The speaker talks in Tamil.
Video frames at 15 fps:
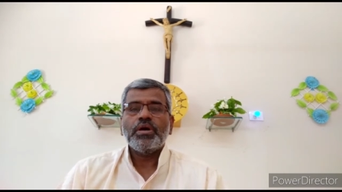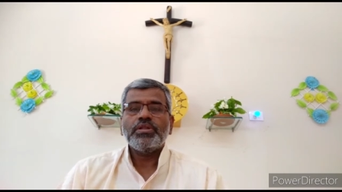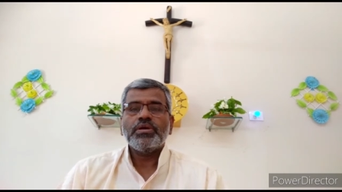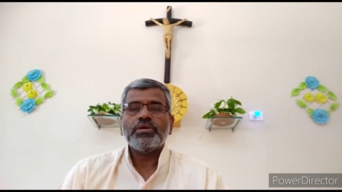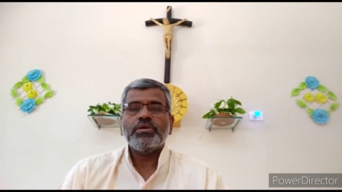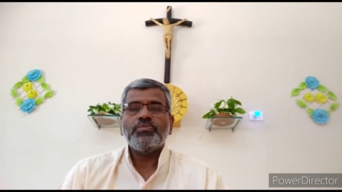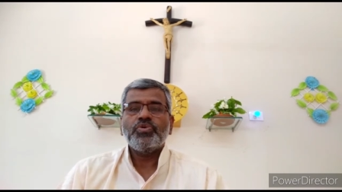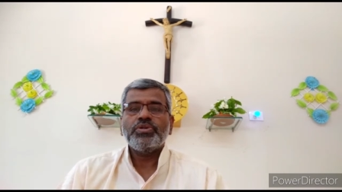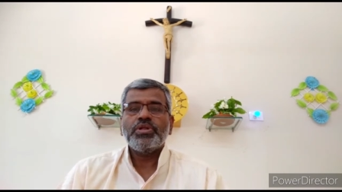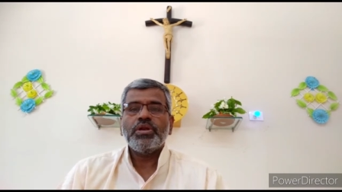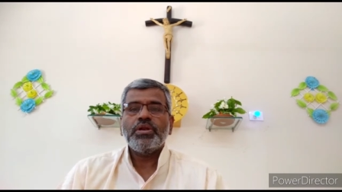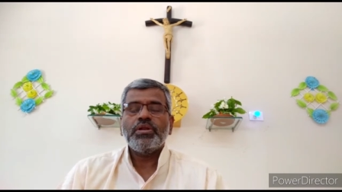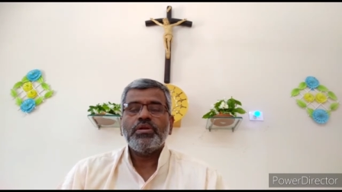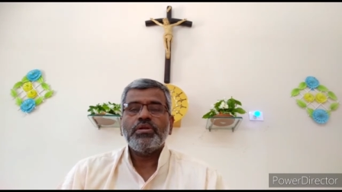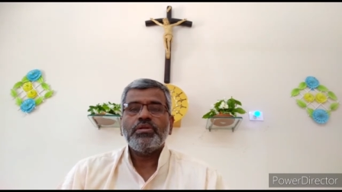அதற்கு
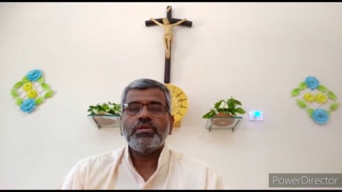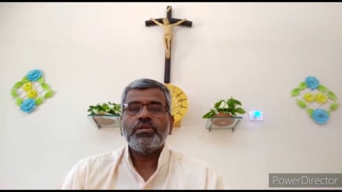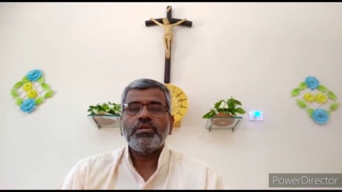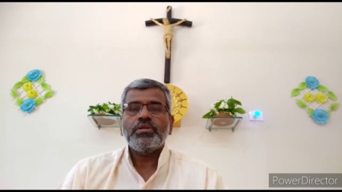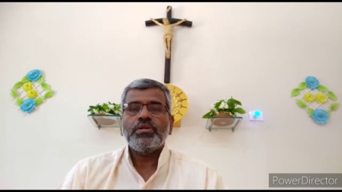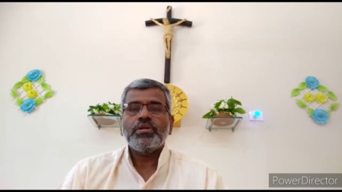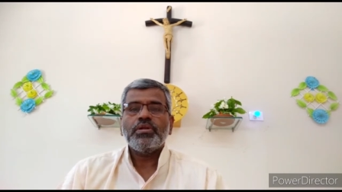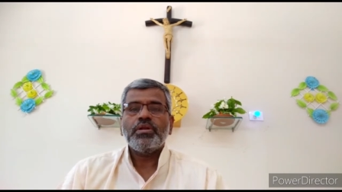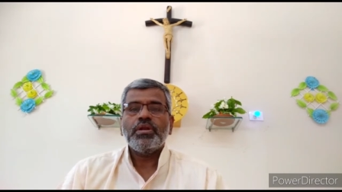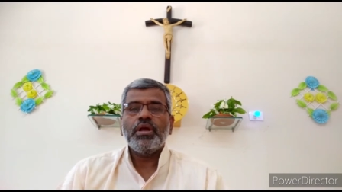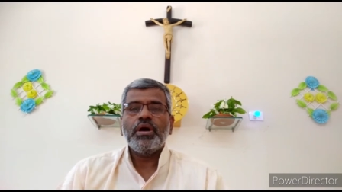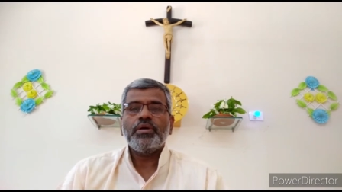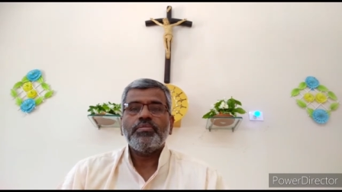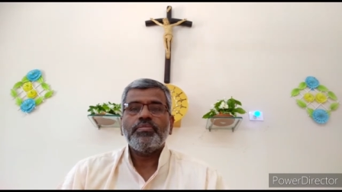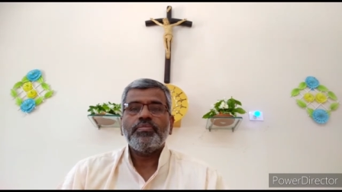முதலில்
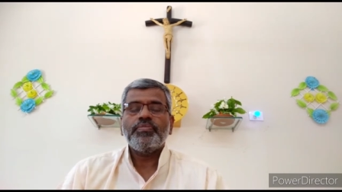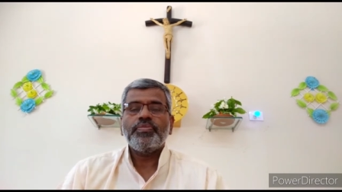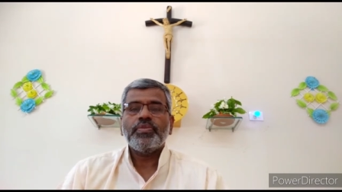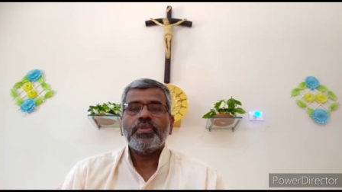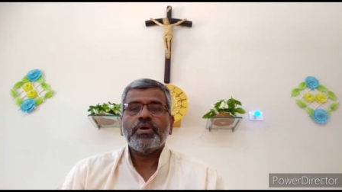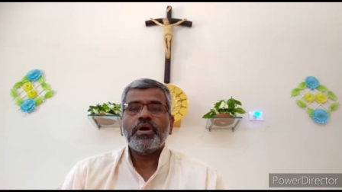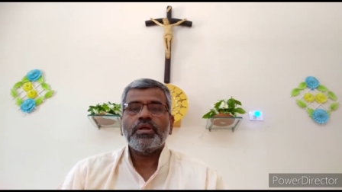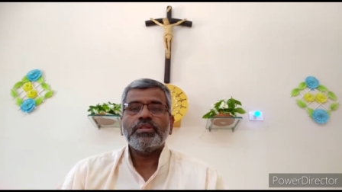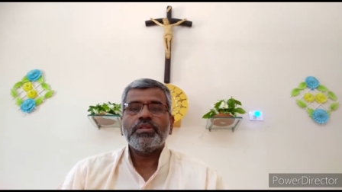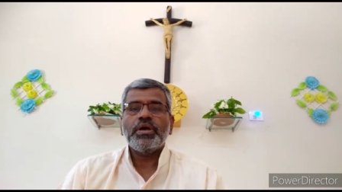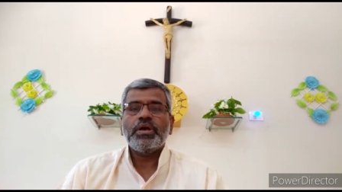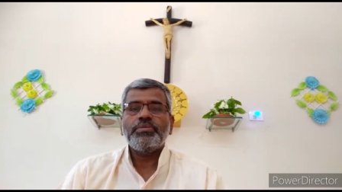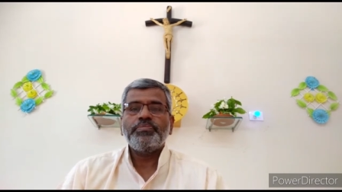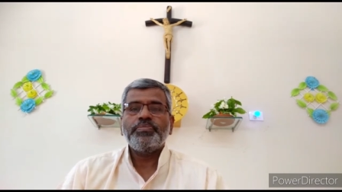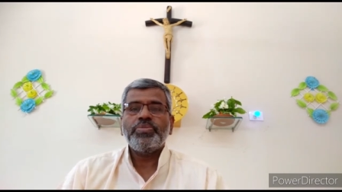நாம் அந்த
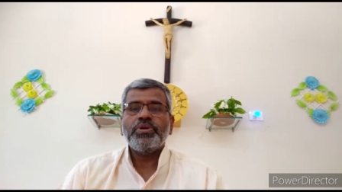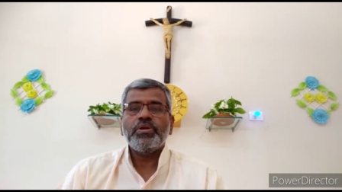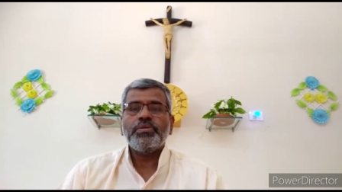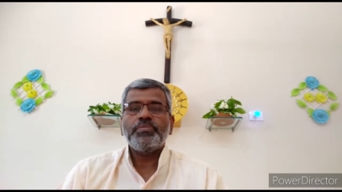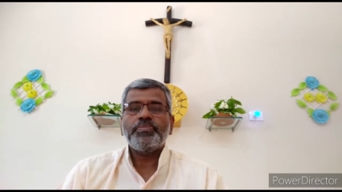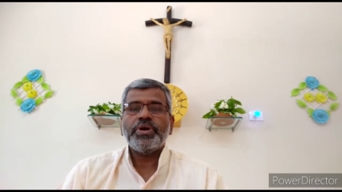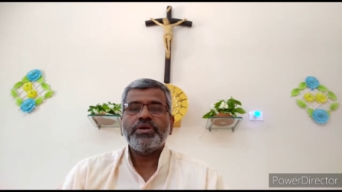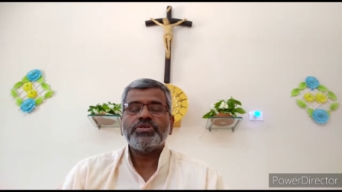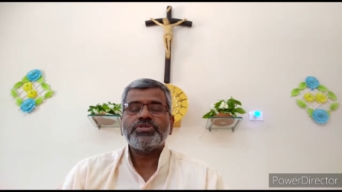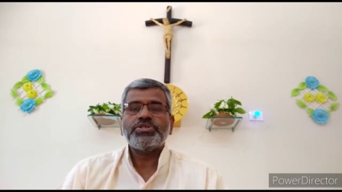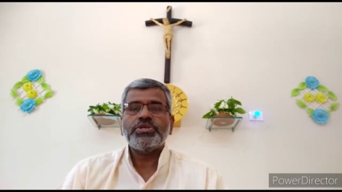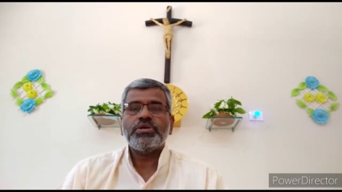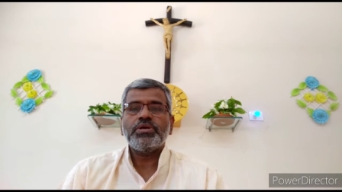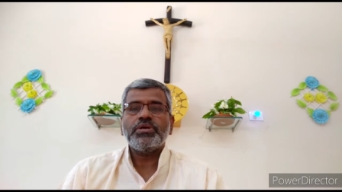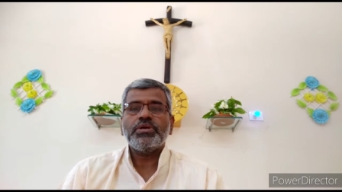அன்பில்
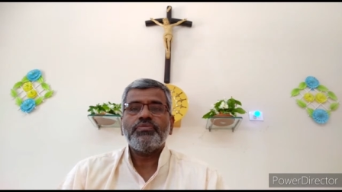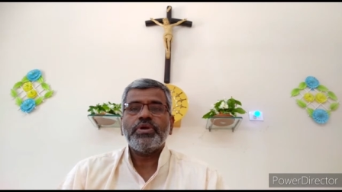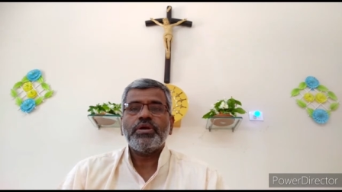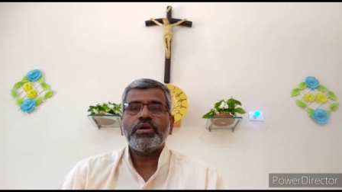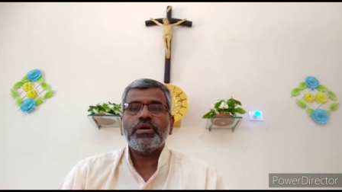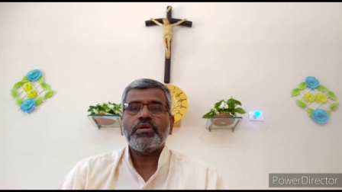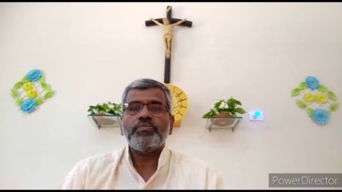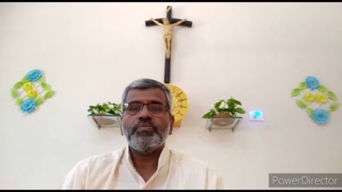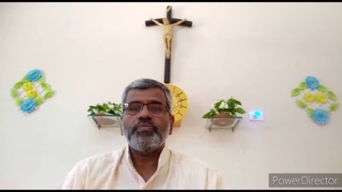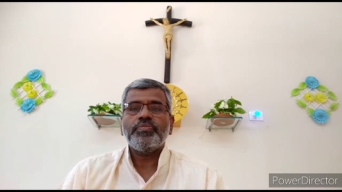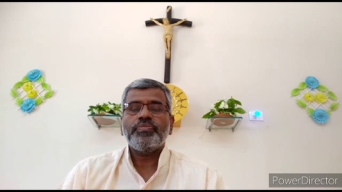பயிற்சி எடுக்க வேண்டாம்